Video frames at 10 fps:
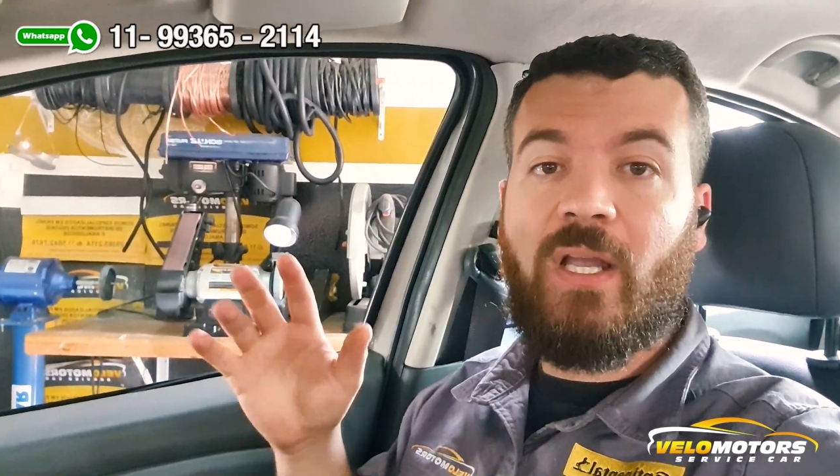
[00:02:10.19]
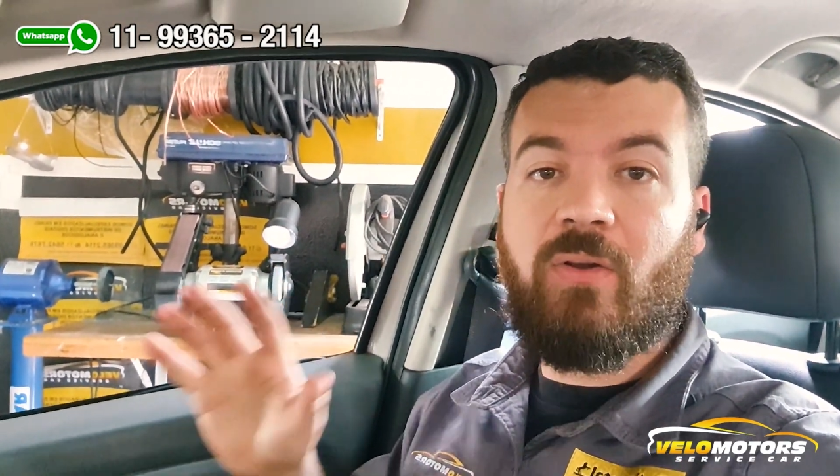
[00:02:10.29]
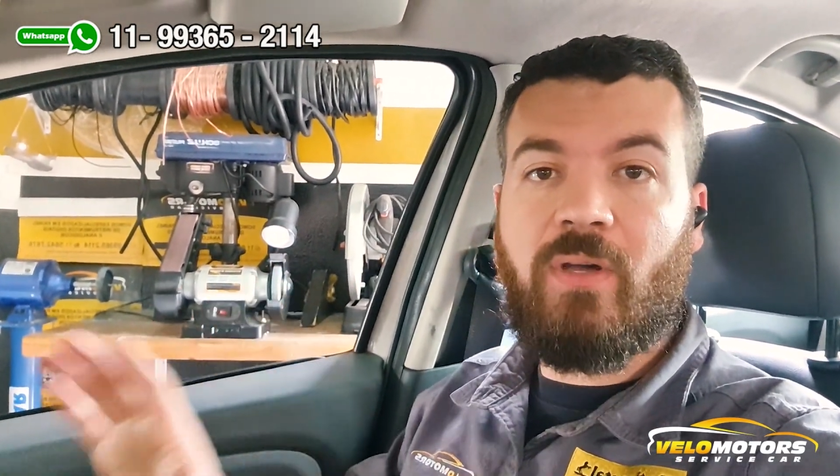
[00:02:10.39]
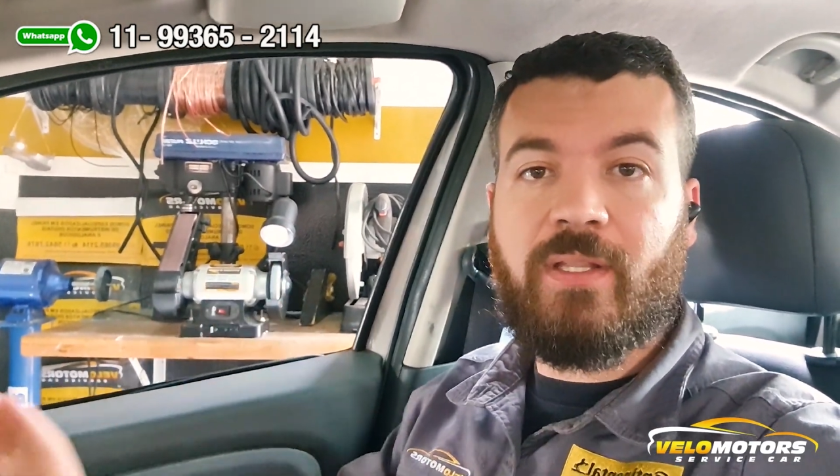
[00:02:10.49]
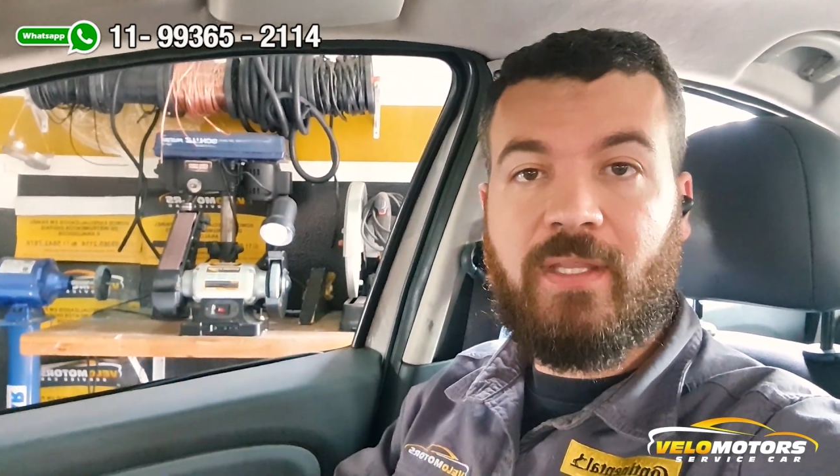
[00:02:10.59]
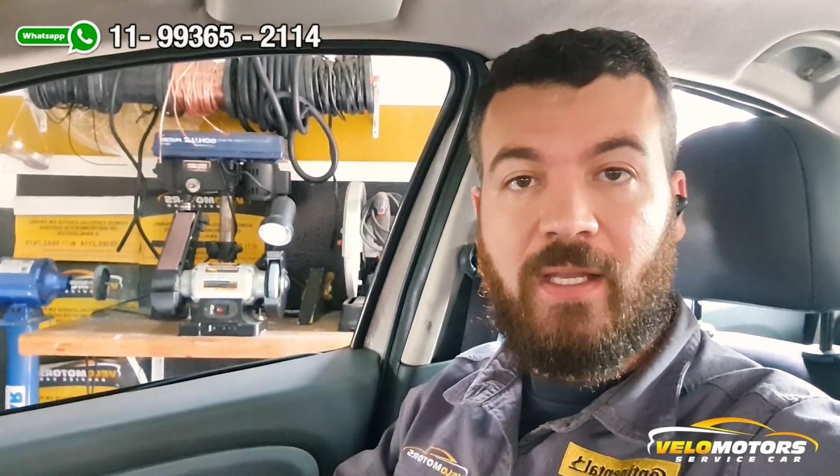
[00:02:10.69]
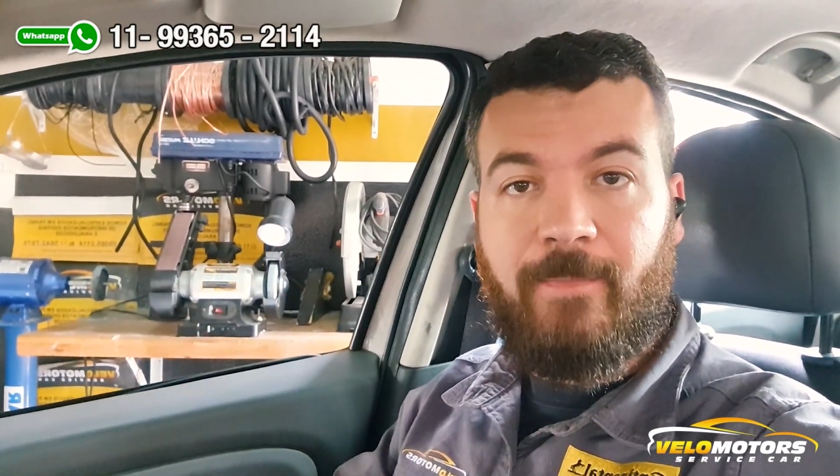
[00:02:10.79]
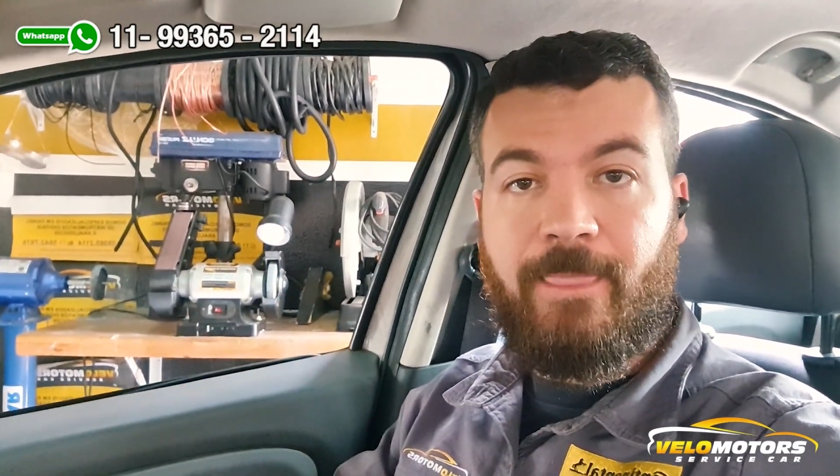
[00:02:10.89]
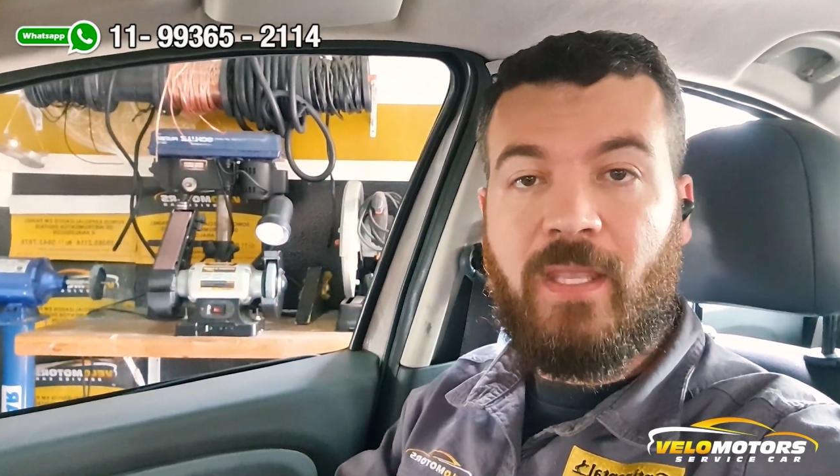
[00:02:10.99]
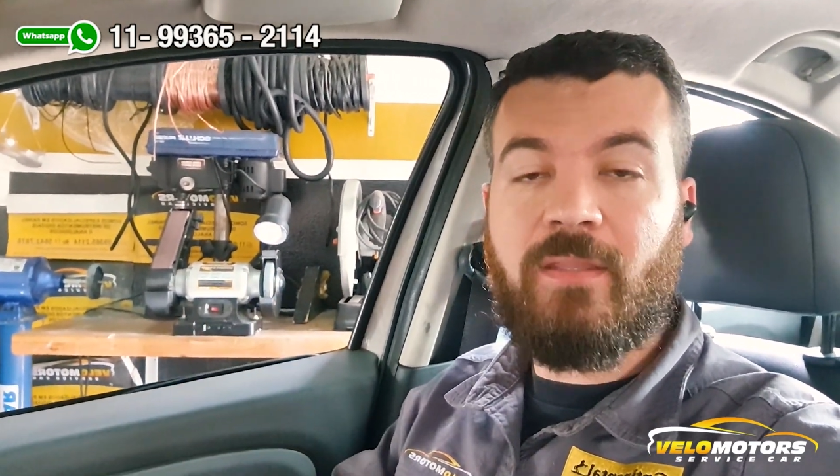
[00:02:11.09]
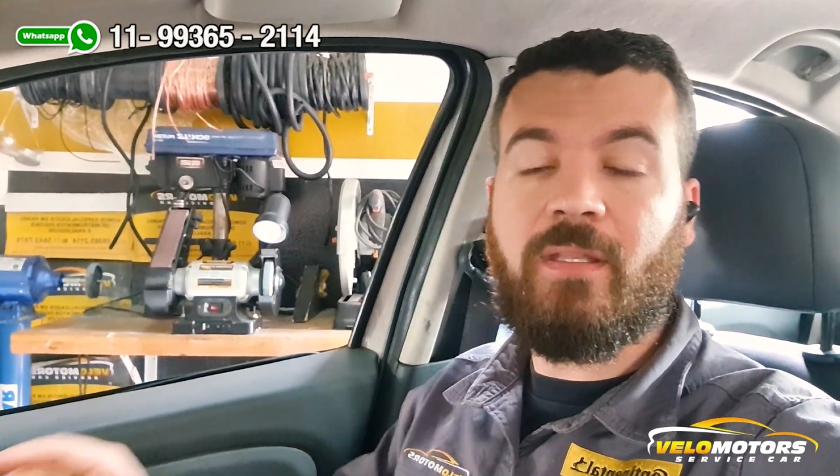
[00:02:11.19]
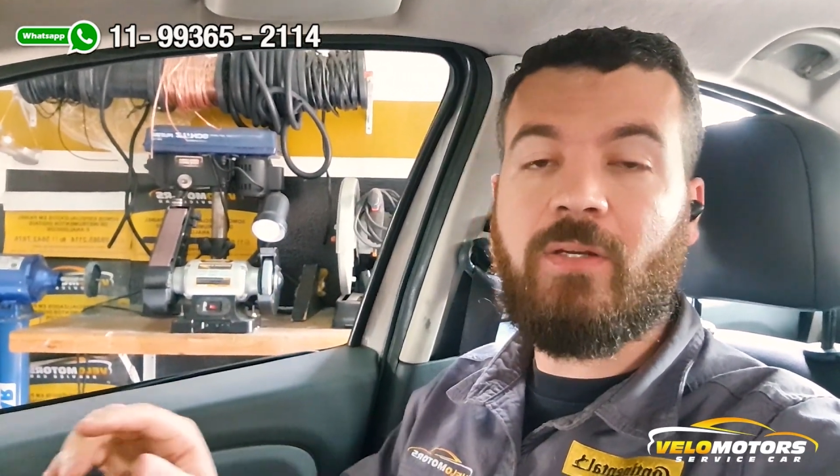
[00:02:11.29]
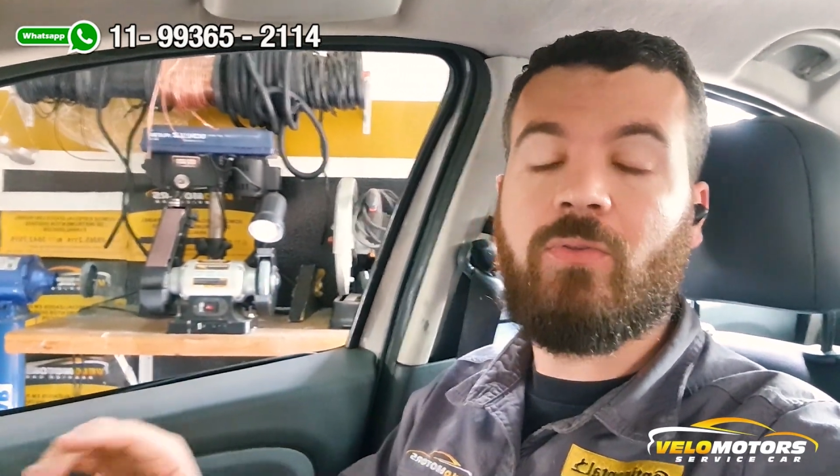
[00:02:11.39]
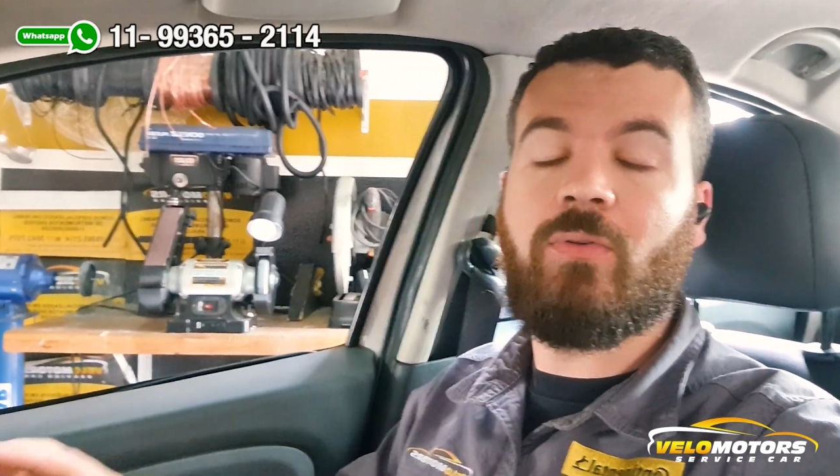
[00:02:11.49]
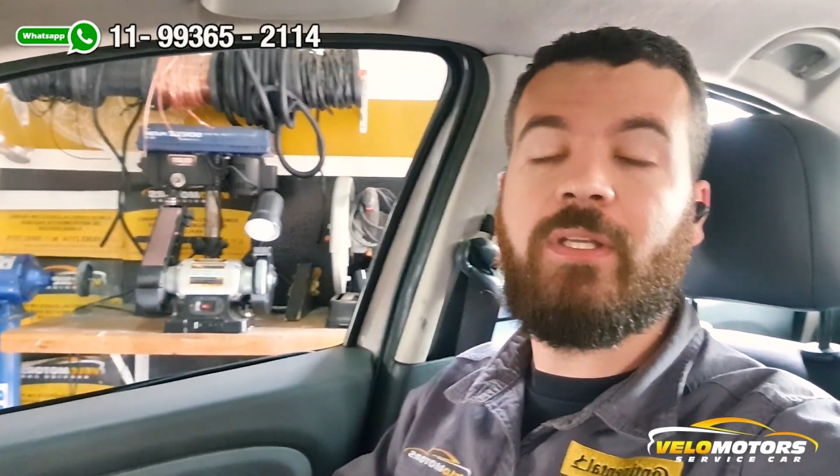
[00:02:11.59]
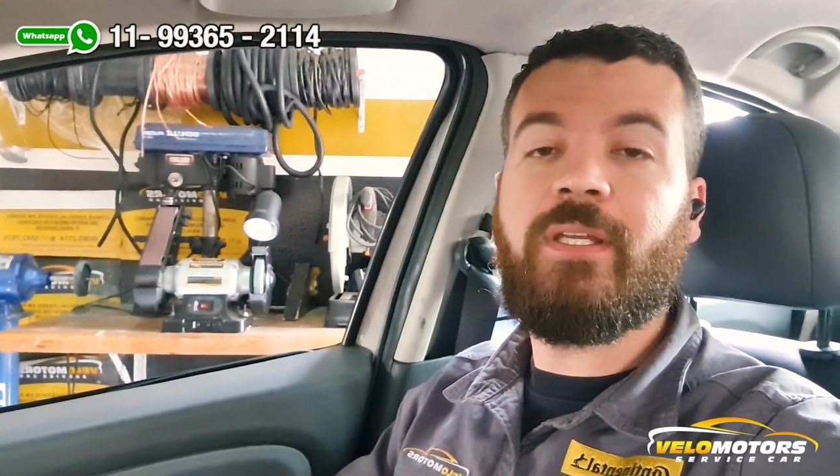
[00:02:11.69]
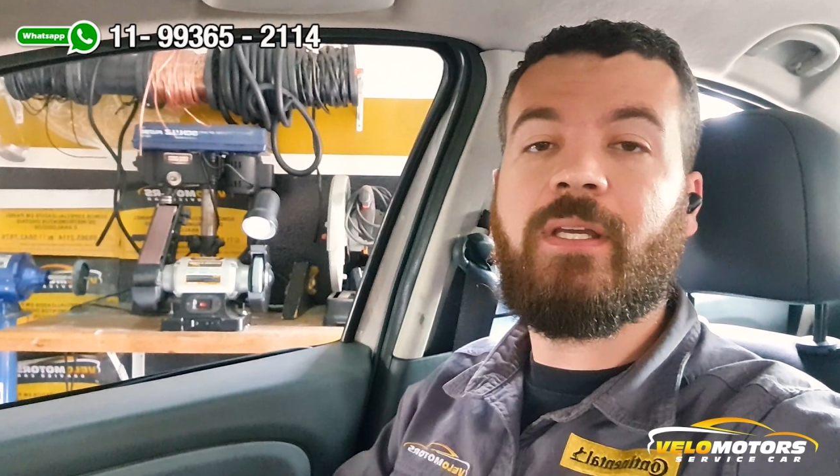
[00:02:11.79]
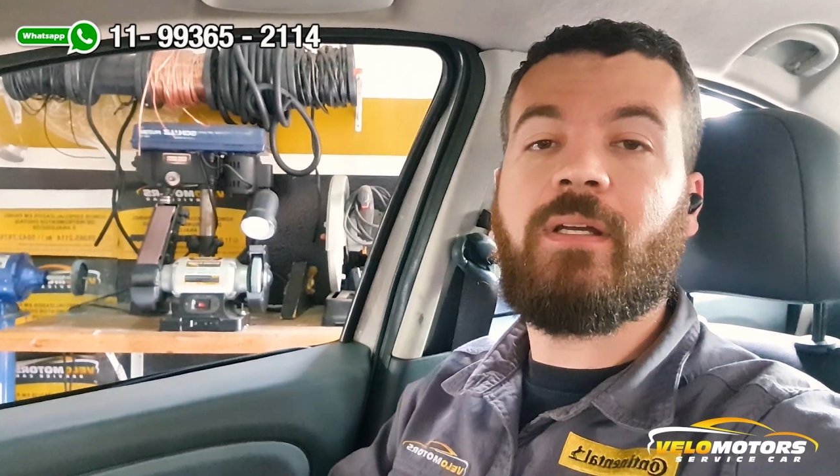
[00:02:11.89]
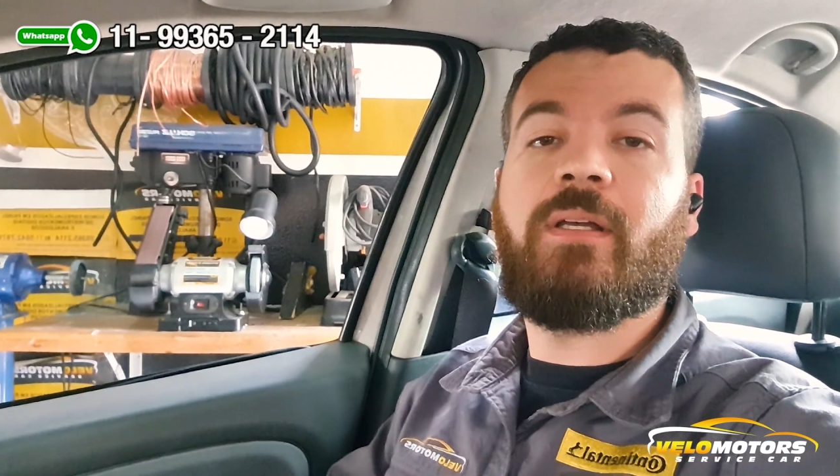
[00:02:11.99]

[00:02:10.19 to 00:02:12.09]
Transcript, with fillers: agora tá entrando do Linha.